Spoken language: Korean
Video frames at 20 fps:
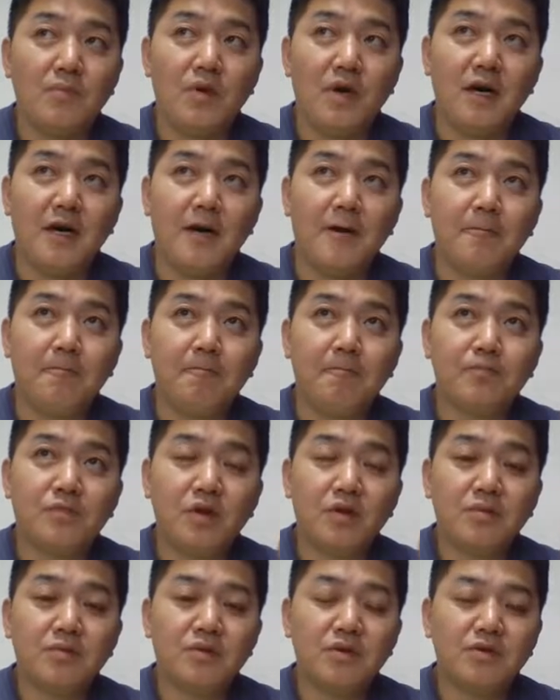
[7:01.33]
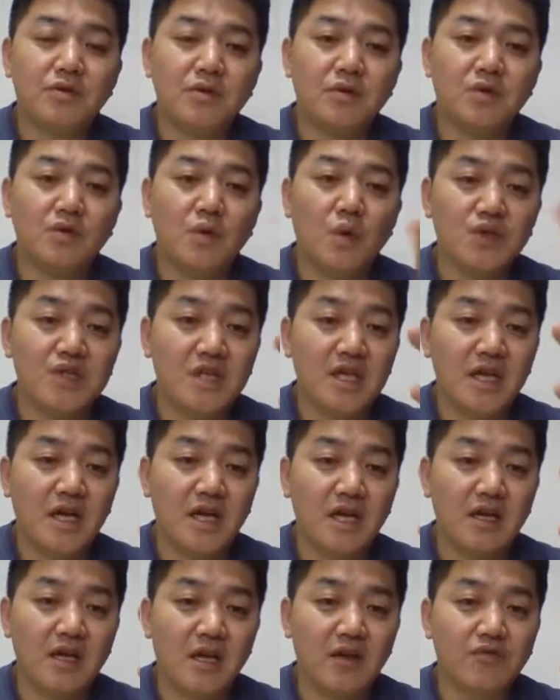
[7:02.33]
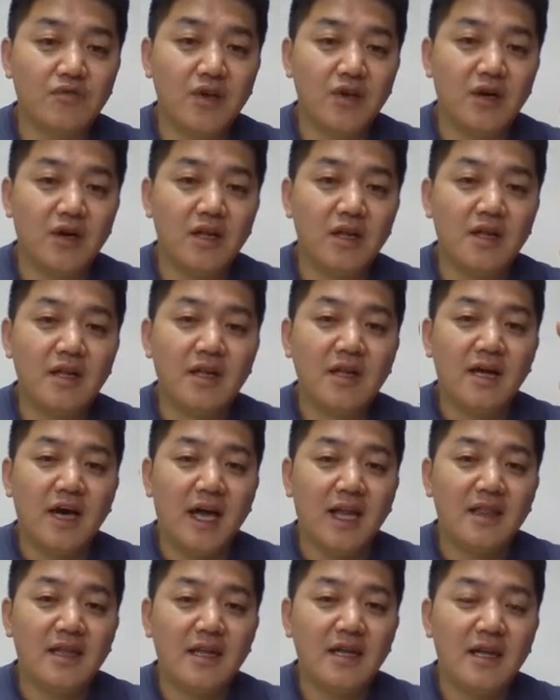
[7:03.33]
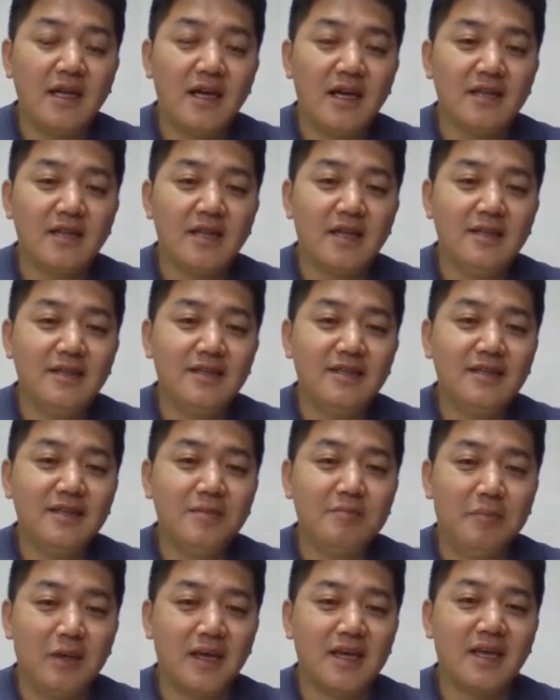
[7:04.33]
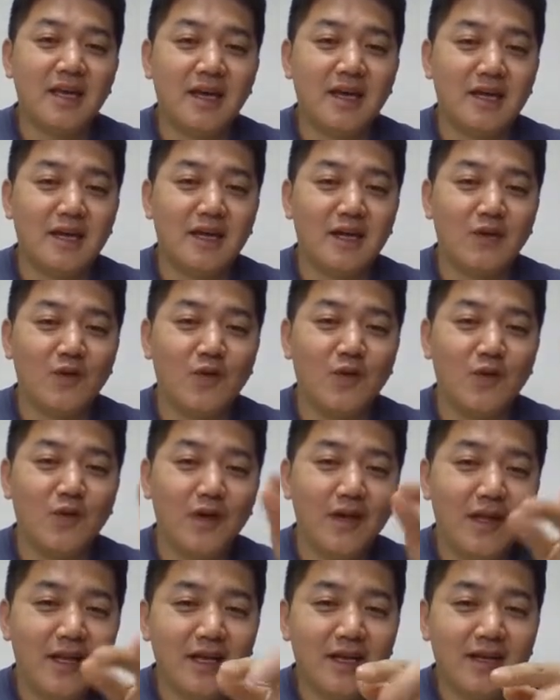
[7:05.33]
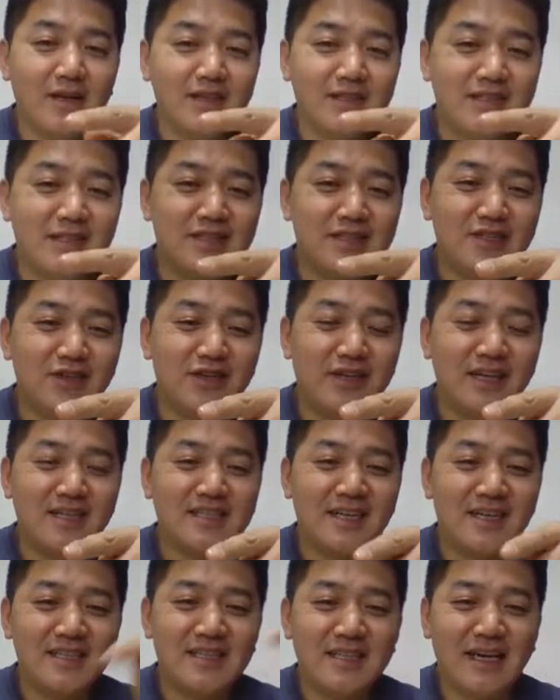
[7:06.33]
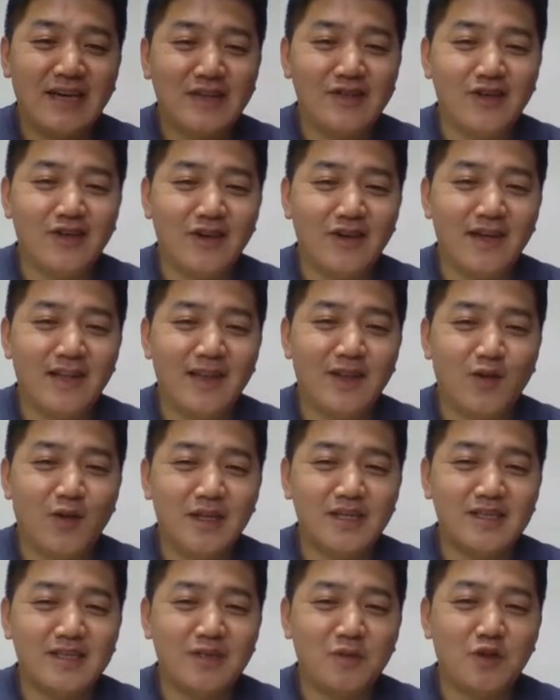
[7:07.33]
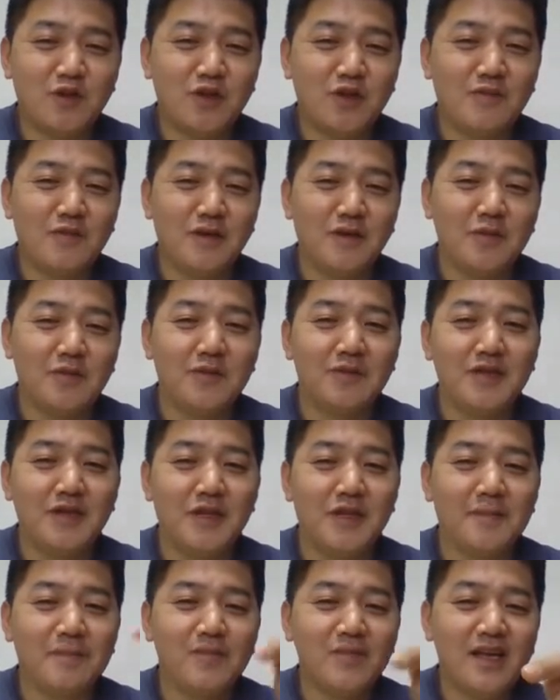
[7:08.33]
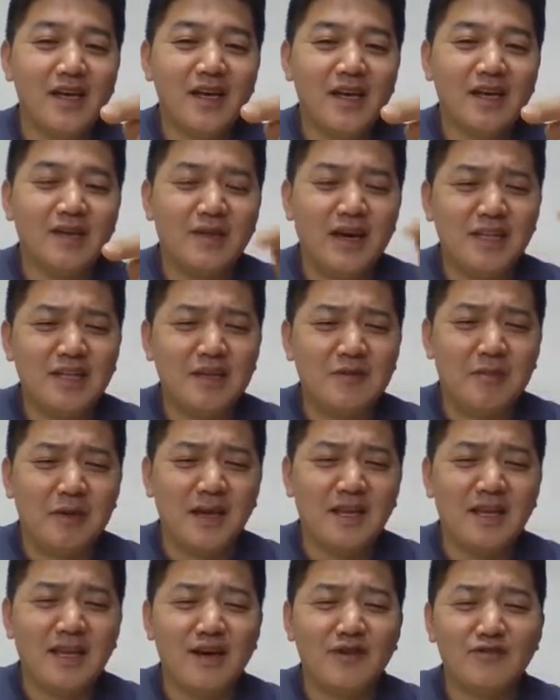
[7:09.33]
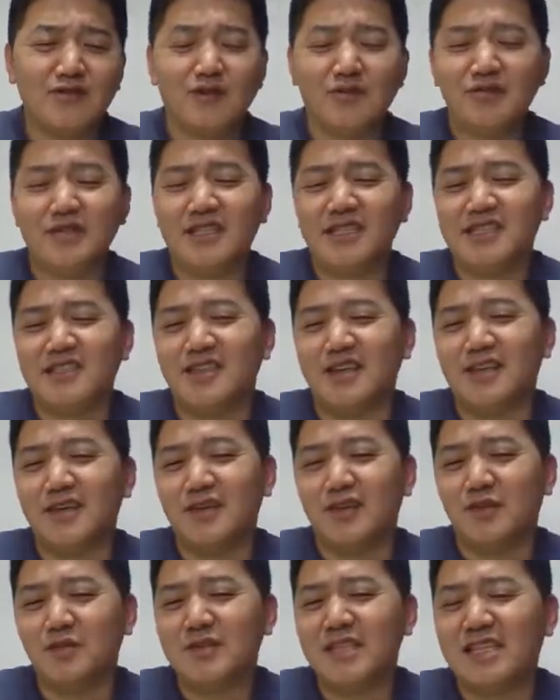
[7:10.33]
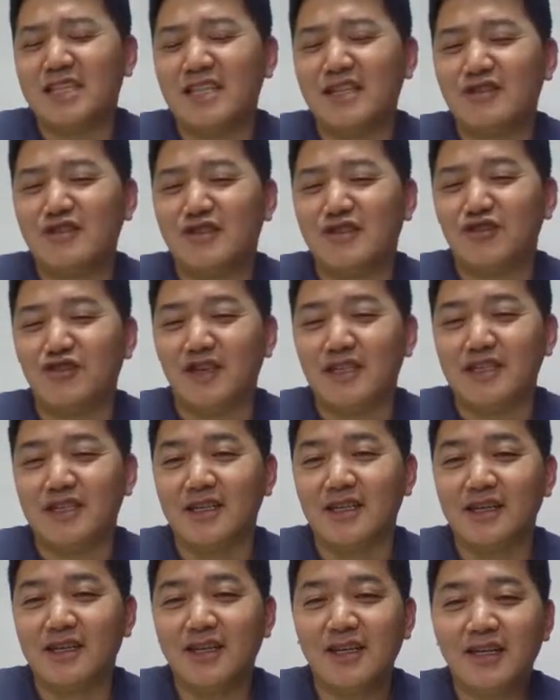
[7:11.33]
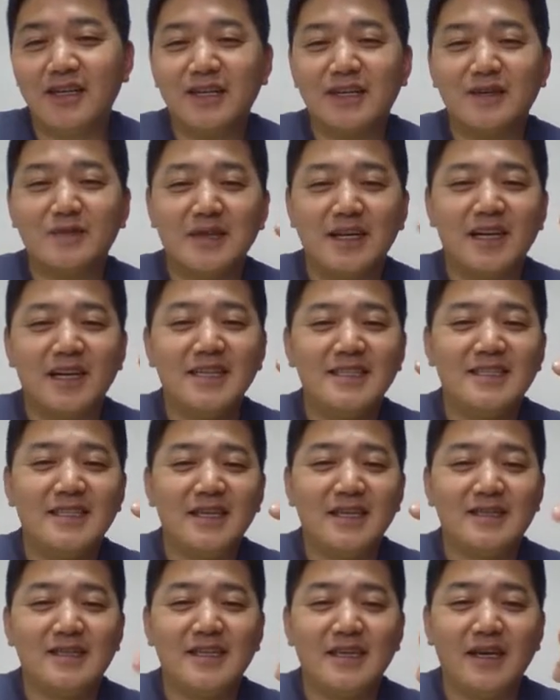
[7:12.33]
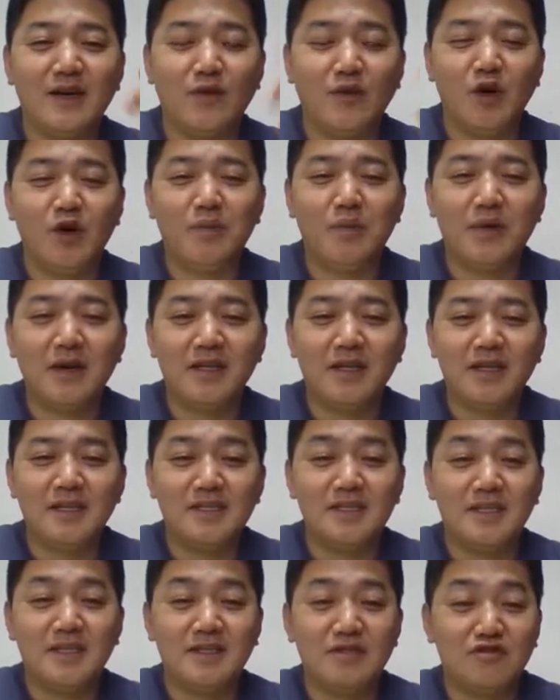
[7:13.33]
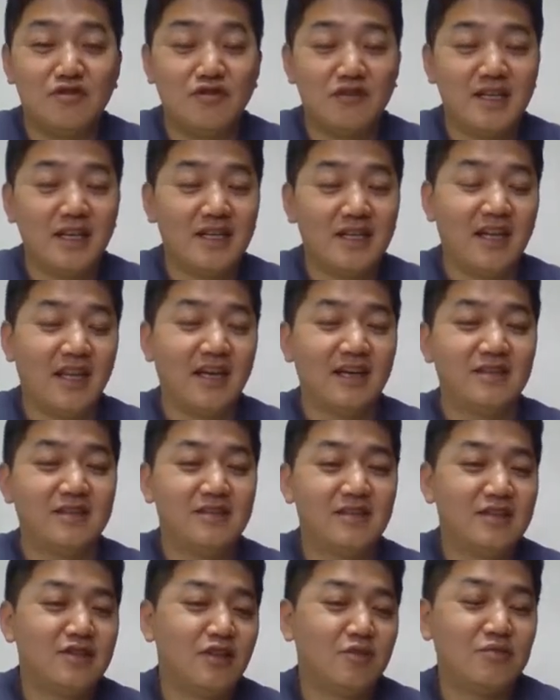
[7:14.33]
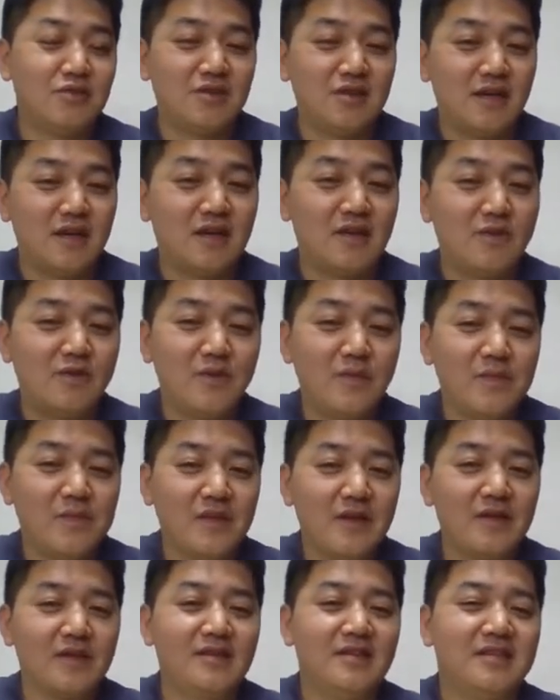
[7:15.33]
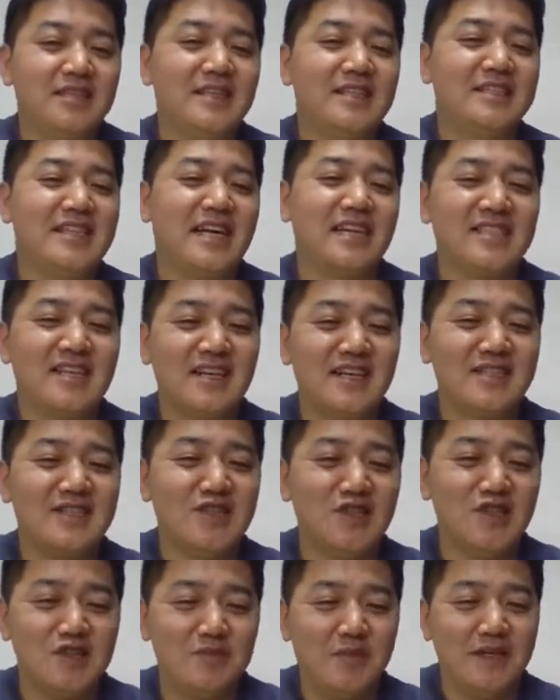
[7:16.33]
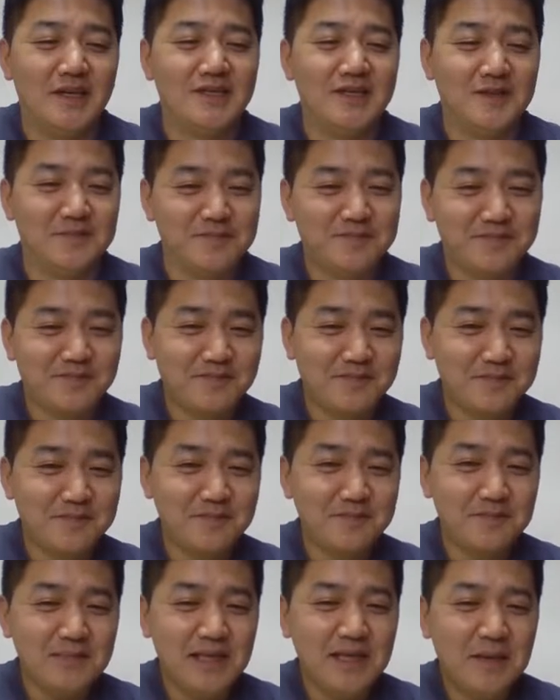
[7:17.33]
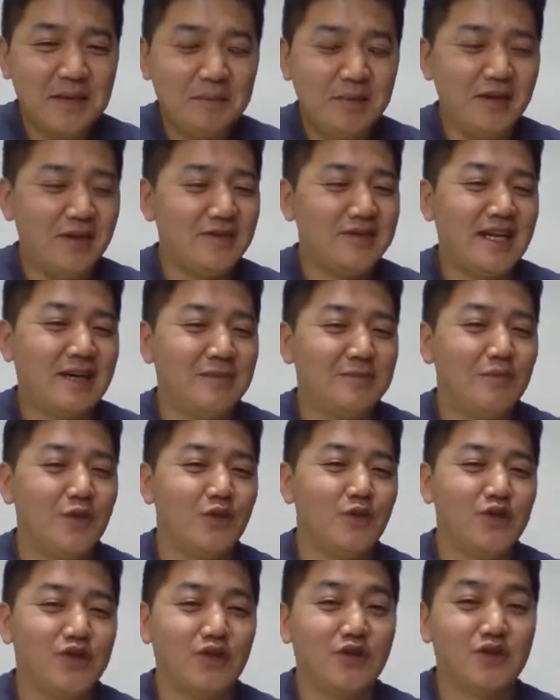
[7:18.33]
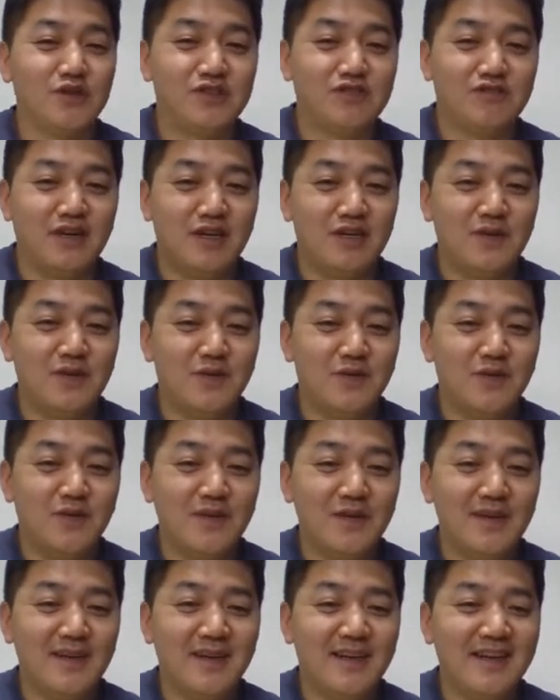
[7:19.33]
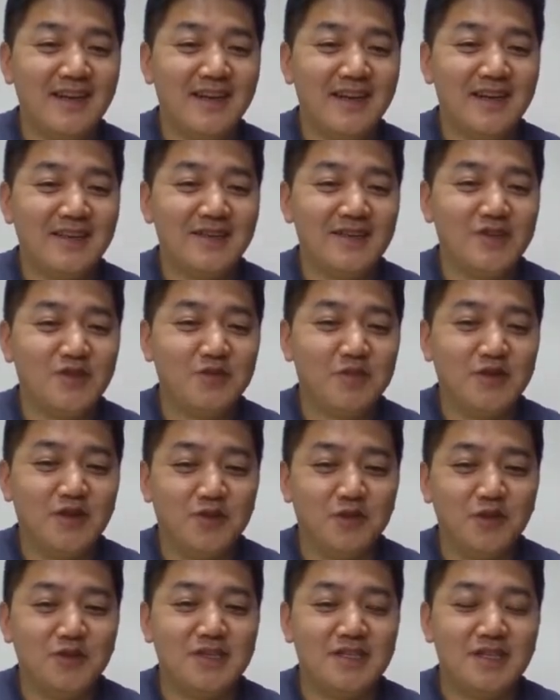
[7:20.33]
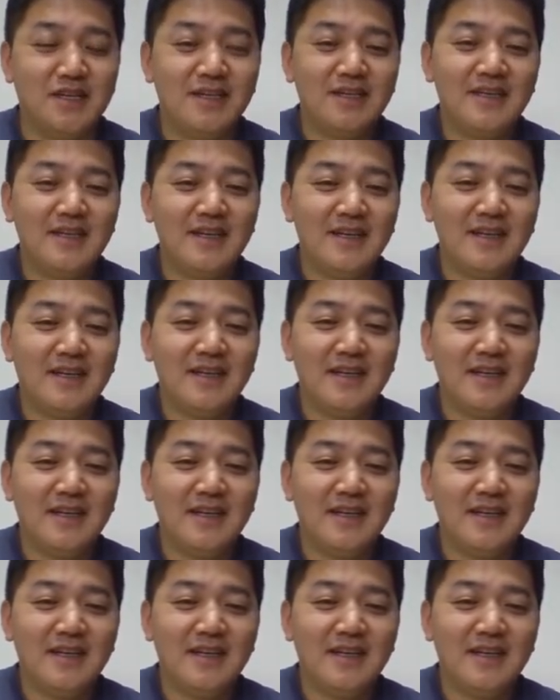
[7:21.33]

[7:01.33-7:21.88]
뭐 더블 언더로 50개 하라 그랬고요. 안 되는 애한테는 100개 하라 그랬고 그 이제 저희가 제가 체, 체육할 때 똑같이 써먹었던 방법인데 뭐 아들이 100개 하고 너무 지쳐요. 너무 길고 지루하잖아. 그럼 얘가 이제 제가 웜업 할때 이제 줄넘기 할 때 있거든요. 더블 언더 하라고. 그럼 그때 이제 악착같이 연습하죠. 페널티 안 먹고 정식으로 하려고. 좀만 더 보시죠.